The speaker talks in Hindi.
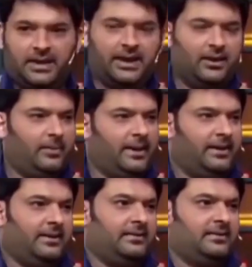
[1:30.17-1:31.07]
लो भाई
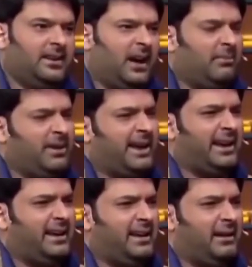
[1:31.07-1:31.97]
हम लड़के हैं ना
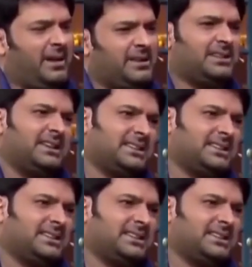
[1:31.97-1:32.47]
हमारे साथ ऐसा ही